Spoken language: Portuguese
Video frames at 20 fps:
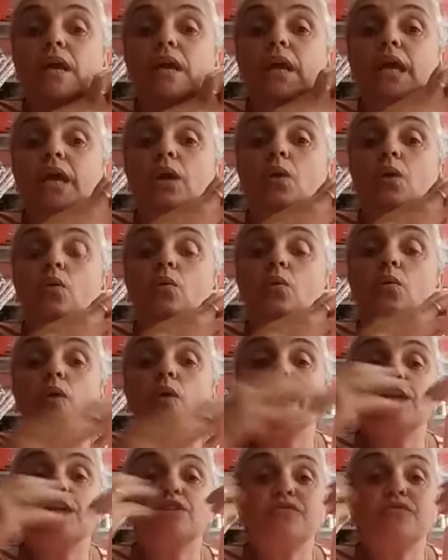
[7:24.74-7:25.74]
eu
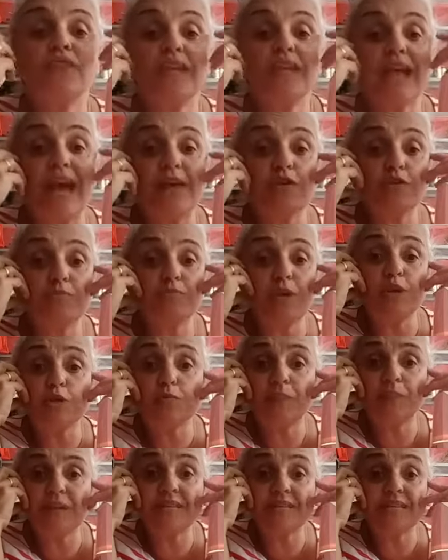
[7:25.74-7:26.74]
edificar os meus
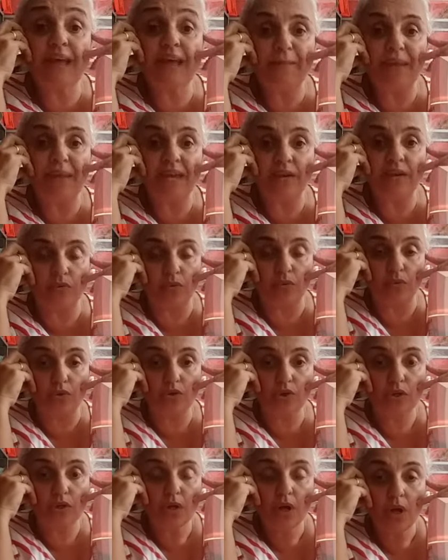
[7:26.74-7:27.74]

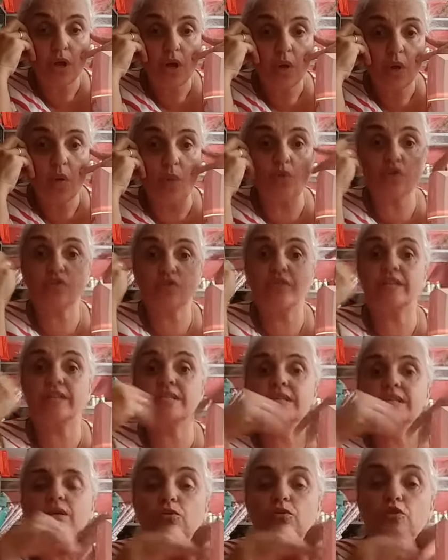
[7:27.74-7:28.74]
pensamentos com os
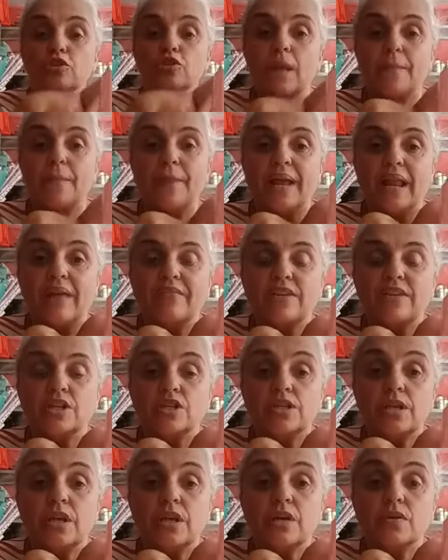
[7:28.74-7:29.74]
versículos da palavra de
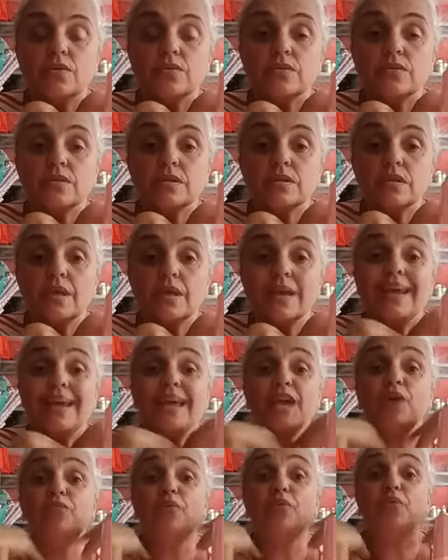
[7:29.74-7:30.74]
Deus,
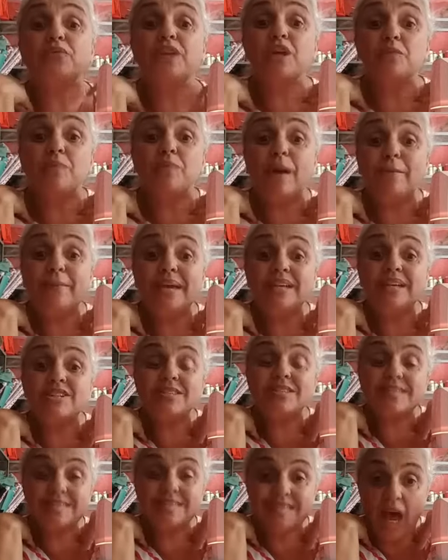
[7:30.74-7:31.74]
eu vou ter uma mente
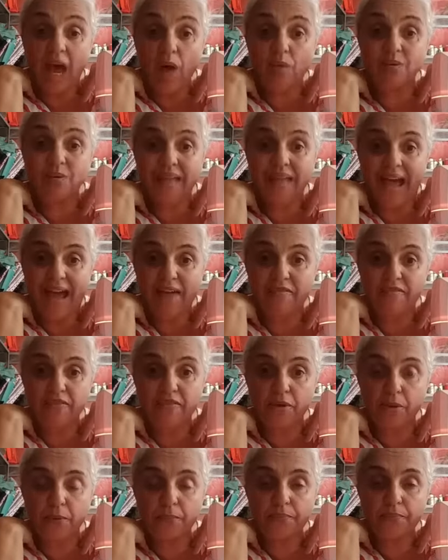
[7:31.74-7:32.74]

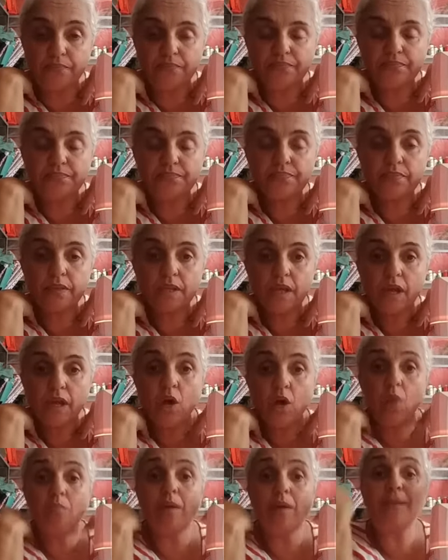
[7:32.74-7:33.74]
saudável.
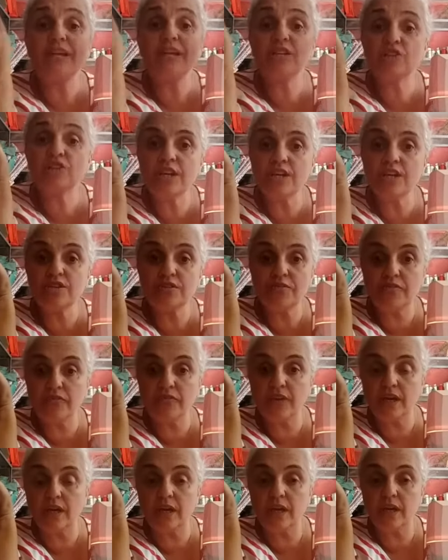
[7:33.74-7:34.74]
Uma mente que
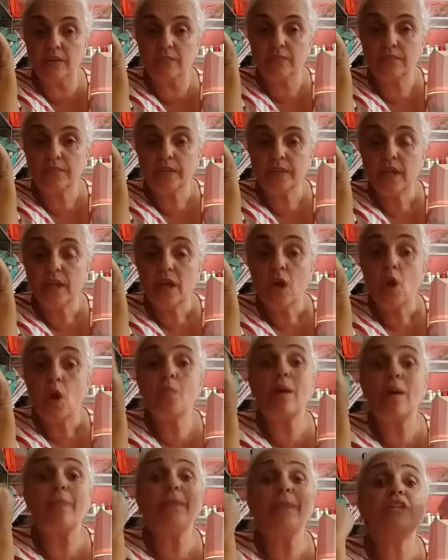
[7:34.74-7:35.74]
edifica,
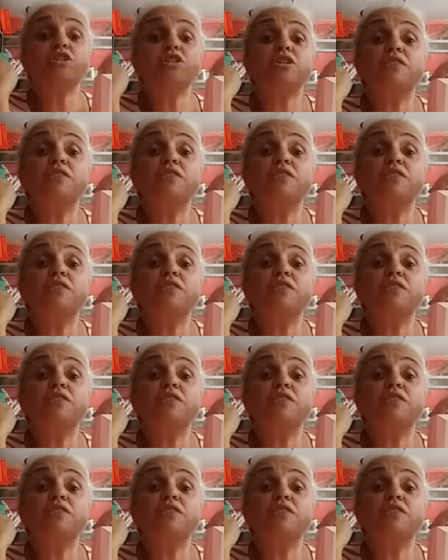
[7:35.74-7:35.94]
uma mente